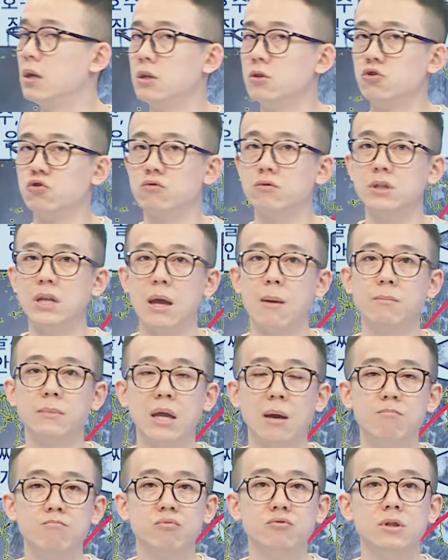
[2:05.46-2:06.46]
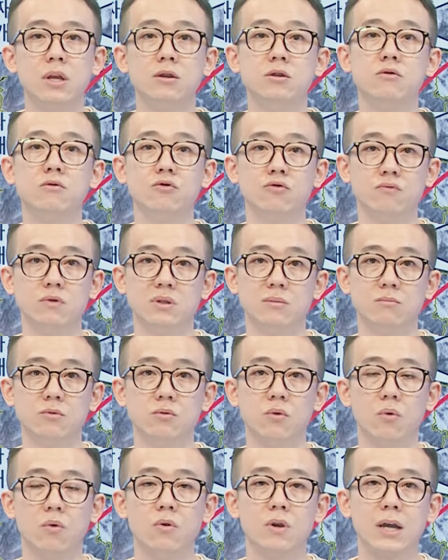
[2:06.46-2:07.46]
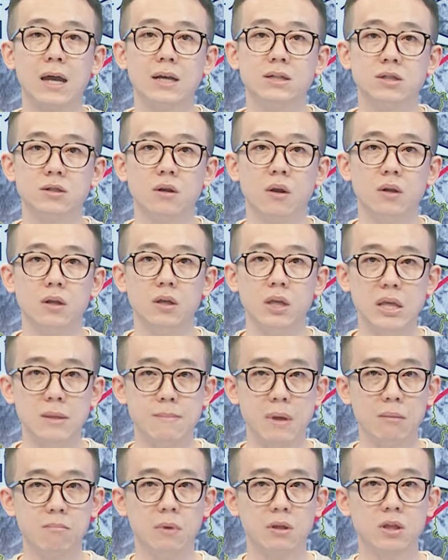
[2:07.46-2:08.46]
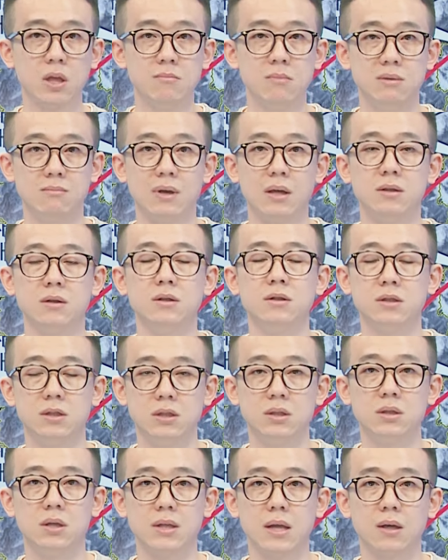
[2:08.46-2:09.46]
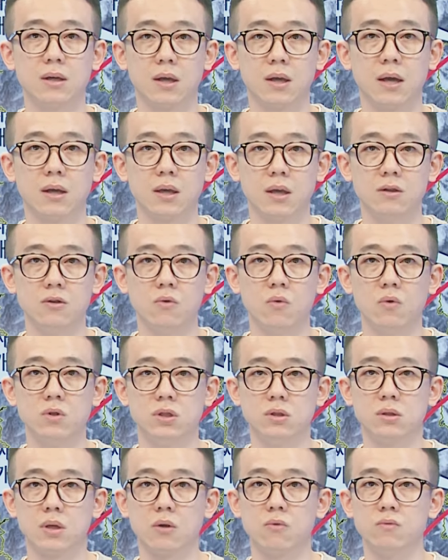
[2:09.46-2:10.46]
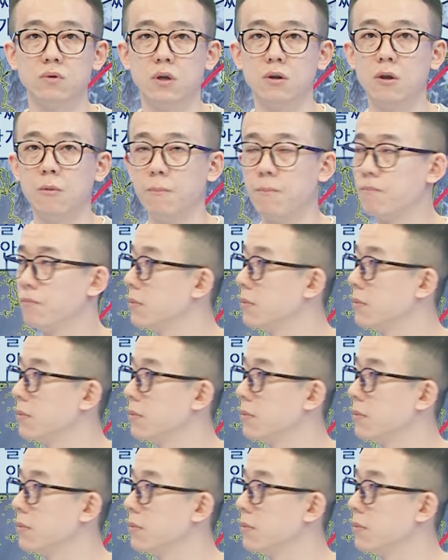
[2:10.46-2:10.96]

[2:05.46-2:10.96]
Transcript: 충남 남부 내륙을 중심으로 가시거리 200m 미만의 짙은 안개가 끼는 곳이 있겠고요.